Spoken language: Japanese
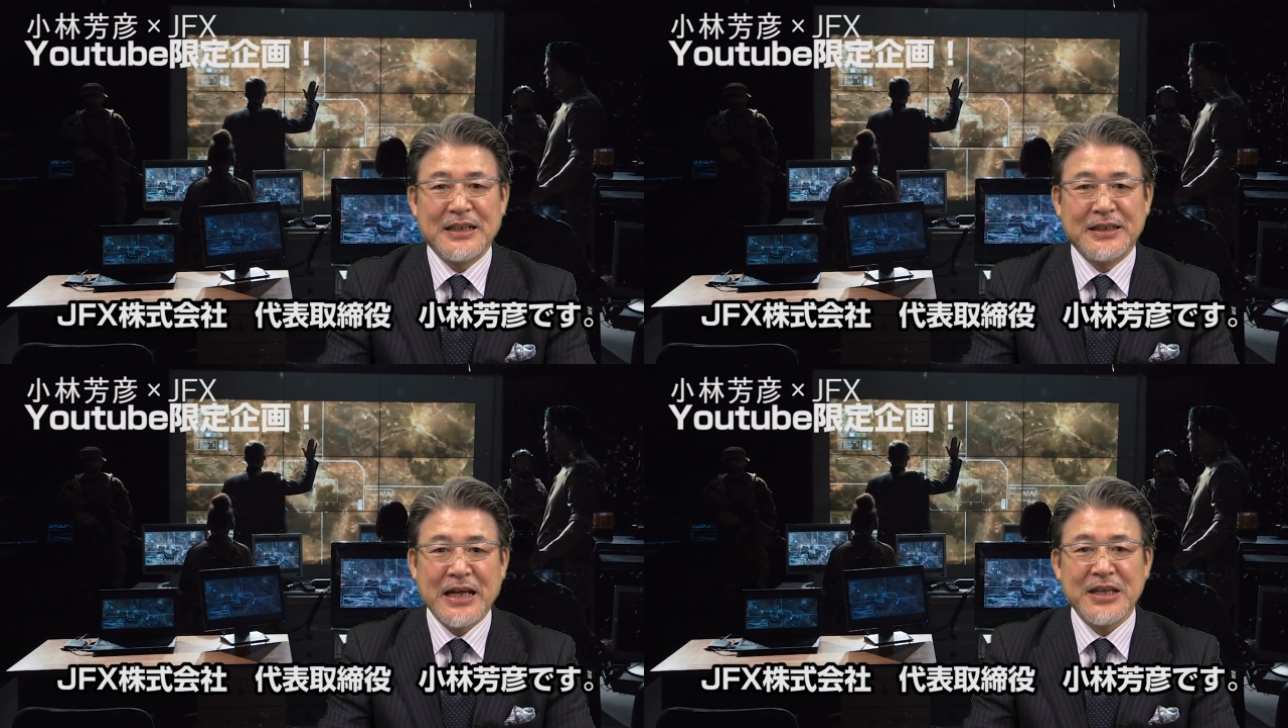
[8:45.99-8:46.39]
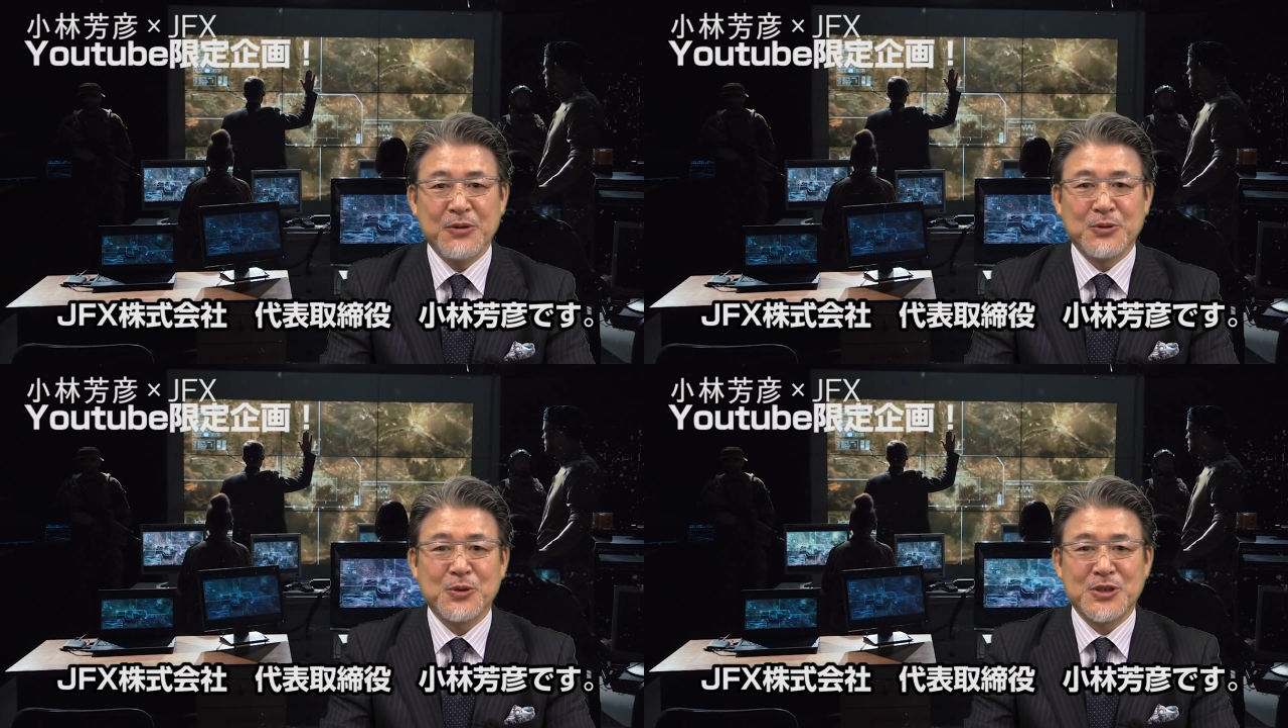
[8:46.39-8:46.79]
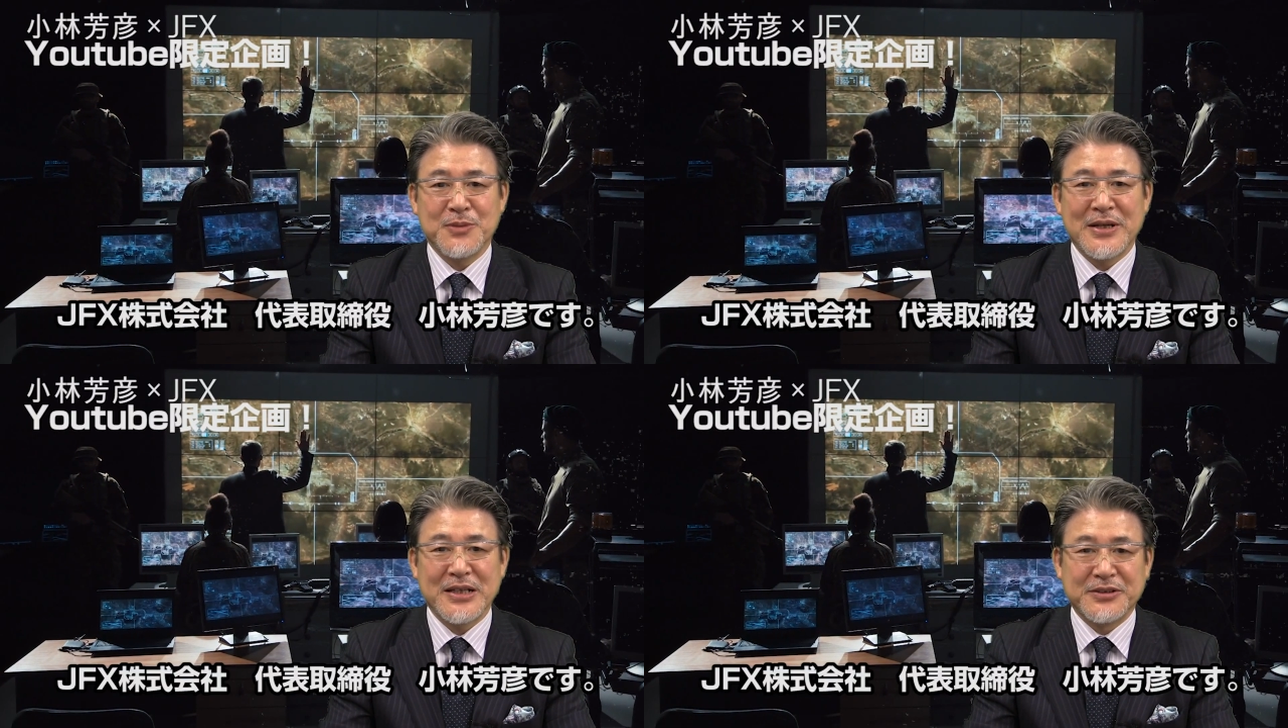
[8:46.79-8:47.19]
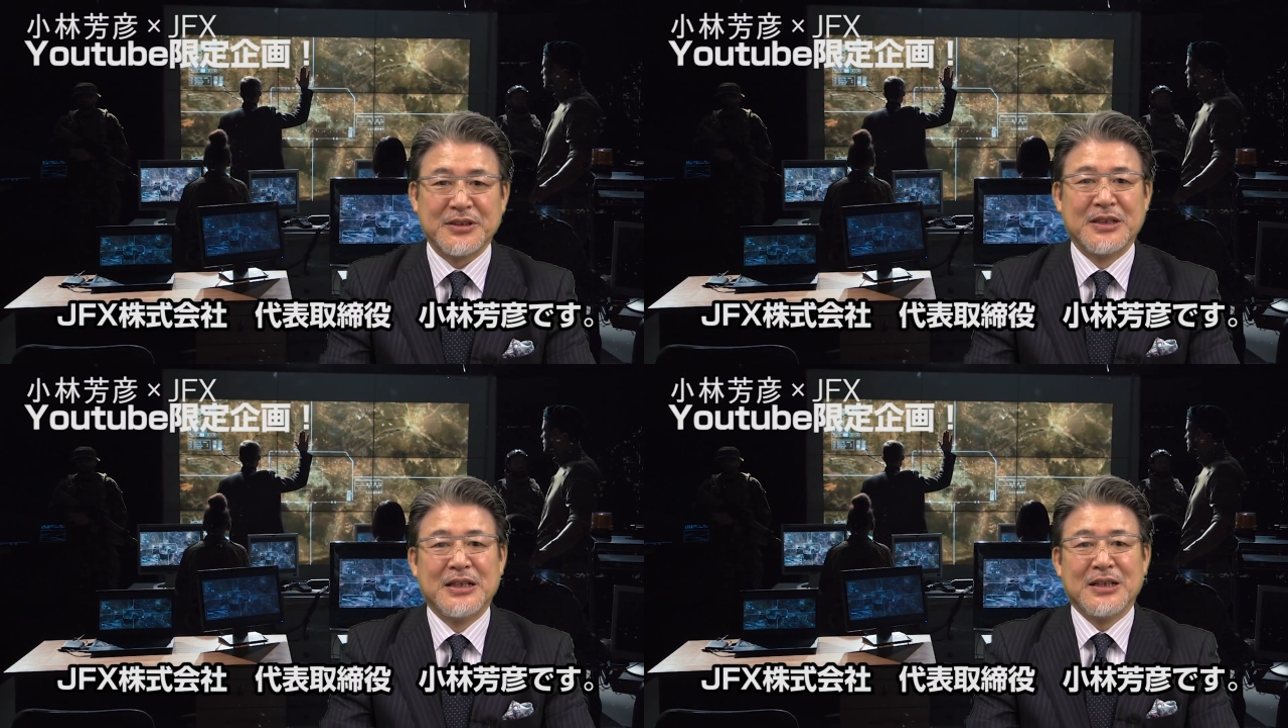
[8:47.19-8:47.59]
代表取締
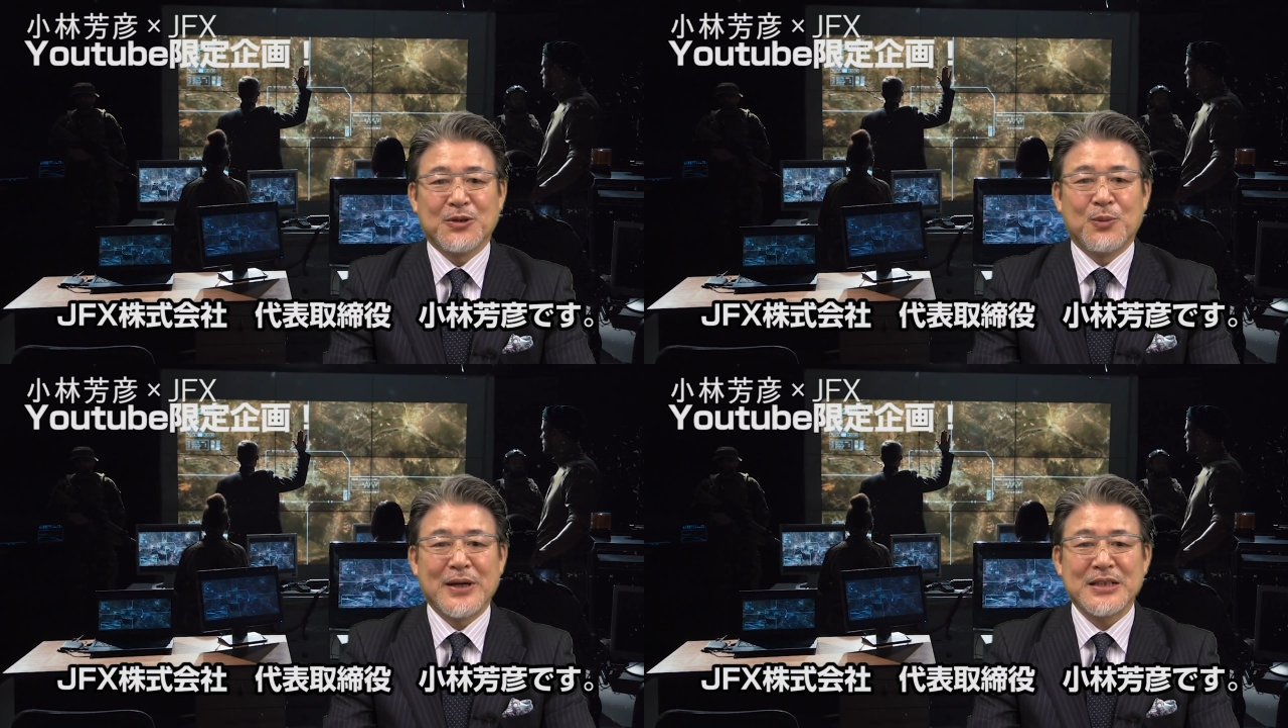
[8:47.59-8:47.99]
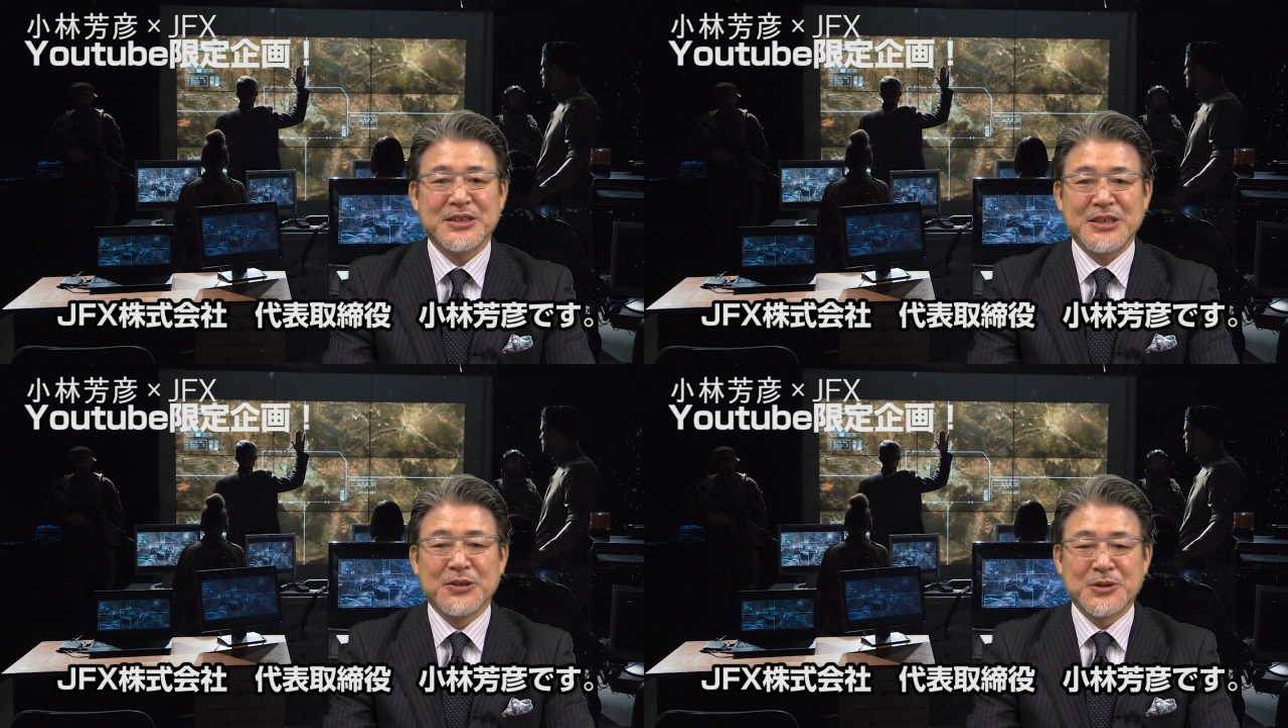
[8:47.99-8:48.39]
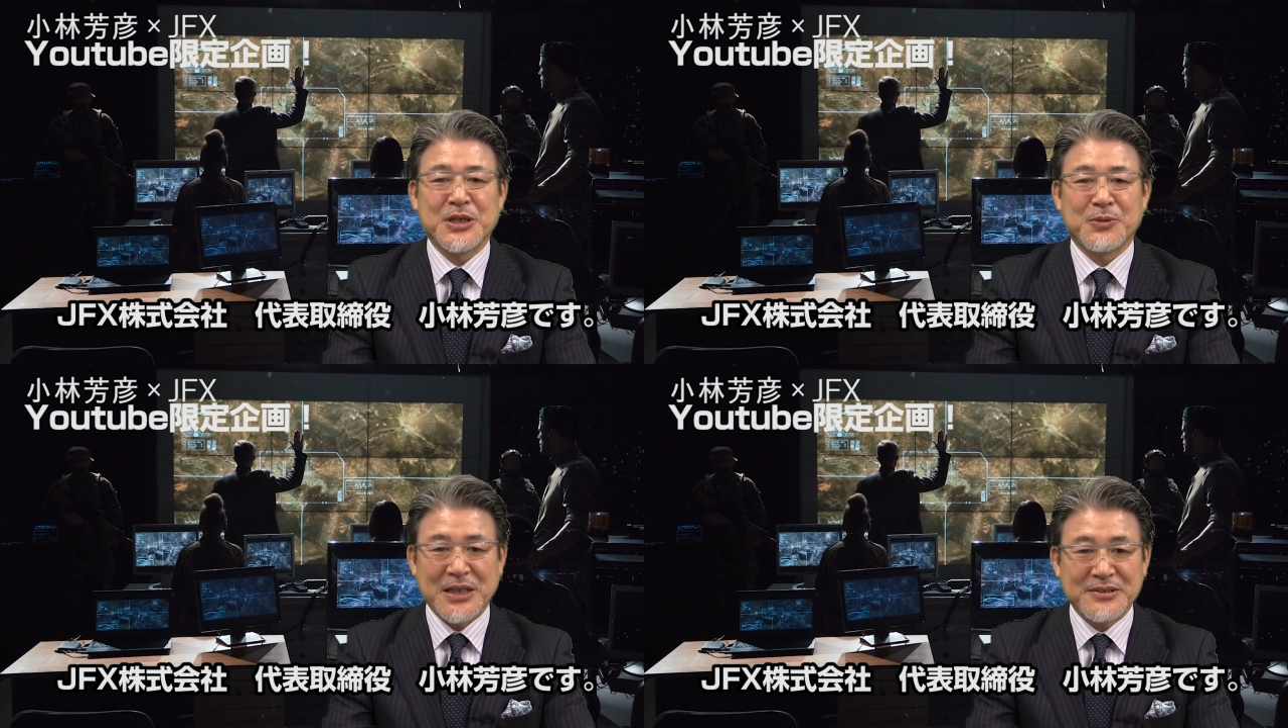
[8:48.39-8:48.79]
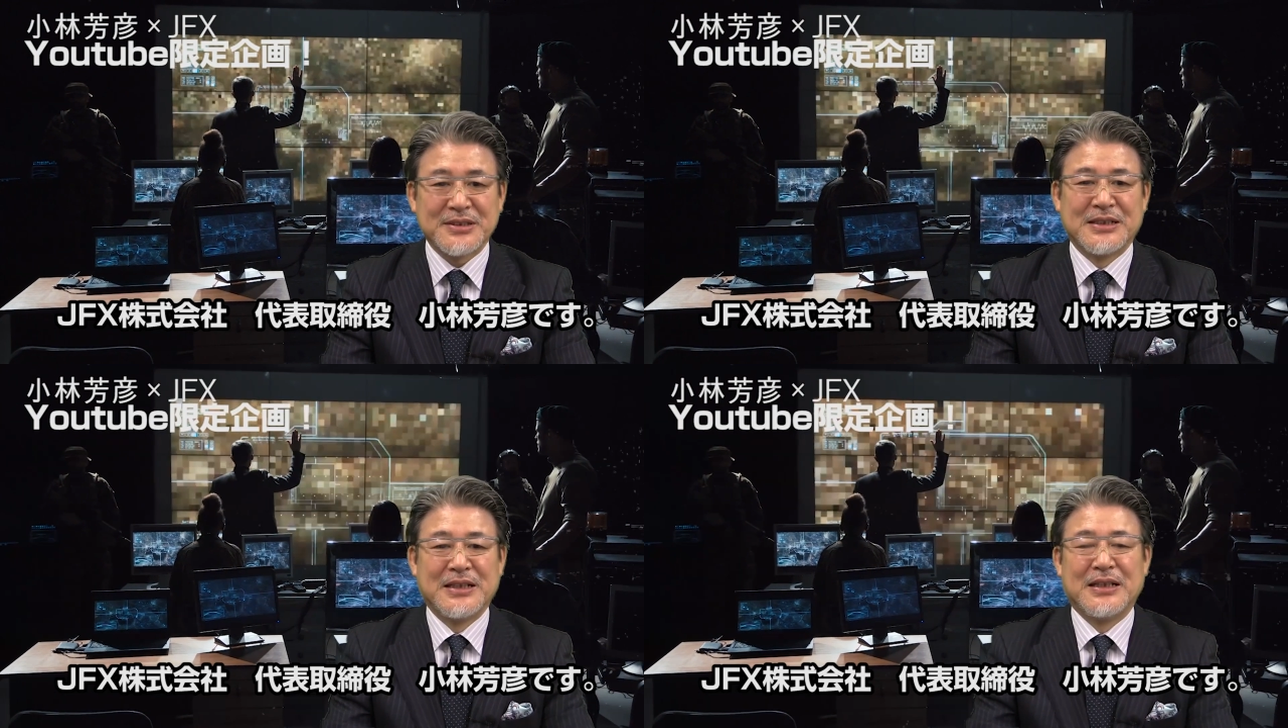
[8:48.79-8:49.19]
役小林義彦です。